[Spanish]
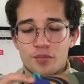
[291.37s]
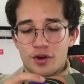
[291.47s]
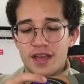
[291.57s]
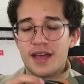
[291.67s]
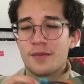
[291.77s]

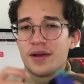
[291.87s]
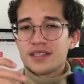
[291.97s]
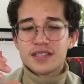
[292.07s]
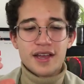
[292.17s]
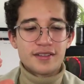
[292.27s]
Porque
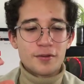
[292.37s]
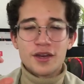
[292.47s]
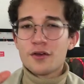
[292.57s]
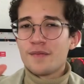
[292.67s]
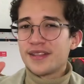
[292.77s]
además hasta
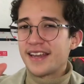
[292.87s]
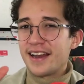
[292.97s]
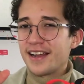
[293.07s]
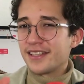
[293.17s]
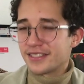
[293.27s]
vienen con
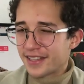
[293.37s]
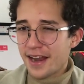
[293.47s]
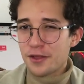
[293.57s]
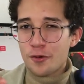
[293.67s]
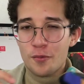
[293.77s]
materiales
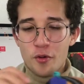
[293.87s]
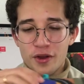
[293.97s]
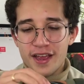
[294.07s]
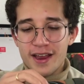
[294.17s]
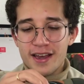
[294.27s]
extraños,
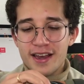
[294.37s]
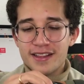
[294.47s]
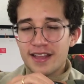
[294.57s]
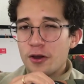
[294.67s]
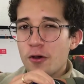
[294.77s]
porque en el
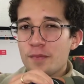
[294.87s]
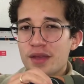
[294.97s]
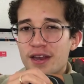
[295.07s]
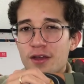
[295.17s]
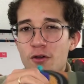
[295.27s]
talón
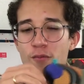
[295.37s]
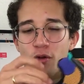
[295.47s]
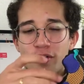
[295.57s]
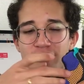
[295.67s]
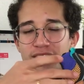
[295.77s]
vienen como
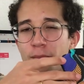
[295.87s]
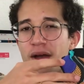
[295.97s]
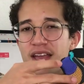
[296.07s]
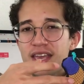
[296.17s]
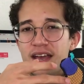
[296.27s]
con esta
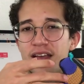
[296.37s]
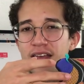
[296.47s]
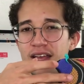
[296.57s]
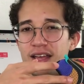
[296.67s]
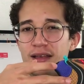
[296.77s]
malla
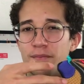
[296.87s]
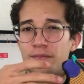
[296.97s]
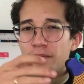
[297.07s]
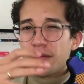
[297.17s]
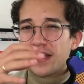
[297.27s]

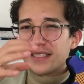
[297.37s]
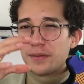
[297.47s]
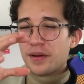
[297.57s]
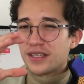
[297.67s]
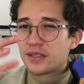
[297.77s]
que se
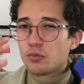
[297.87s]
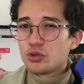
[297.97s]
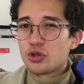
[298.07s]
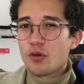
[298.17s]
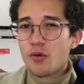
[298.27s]
parece
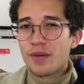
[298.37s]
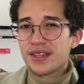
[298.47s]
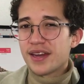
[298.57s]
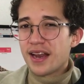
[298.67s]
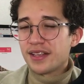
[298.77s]
mucho como
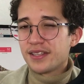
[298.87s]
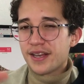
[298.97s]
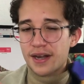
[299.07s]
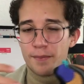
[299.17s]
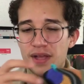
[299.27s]
material
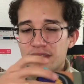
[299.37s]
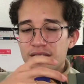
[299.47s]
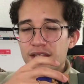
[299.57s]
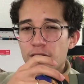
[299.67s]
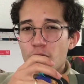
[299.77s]
antiderrapante,
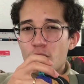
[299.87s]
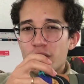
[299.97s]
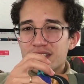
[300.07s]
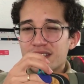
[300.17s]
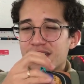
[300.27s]
tiene como
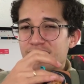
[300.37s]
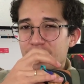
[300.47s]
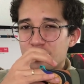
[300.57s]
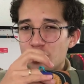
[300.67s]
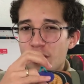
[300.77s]
esa
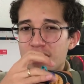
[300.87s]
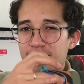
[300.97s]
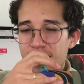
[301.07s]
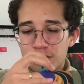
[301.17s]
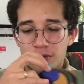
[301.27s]
sensación al
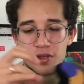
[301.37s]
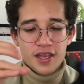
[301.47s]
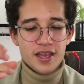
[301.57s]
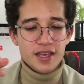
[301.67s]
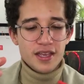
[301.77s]
tacto
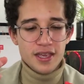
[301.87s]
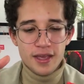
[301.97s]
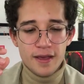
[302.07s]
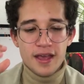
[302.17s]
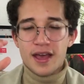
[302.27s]

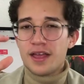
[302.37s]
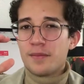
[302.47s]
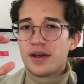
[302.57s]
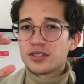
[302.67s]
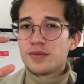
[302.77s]
y
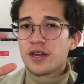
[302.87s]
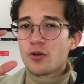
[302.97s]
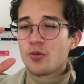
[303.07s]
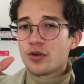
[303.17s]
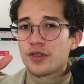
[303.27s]
además viene
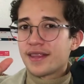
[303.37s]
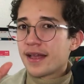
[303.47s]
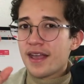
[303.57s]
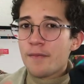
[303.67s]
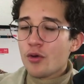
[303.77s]
con unos
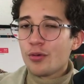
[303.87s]
detalles muy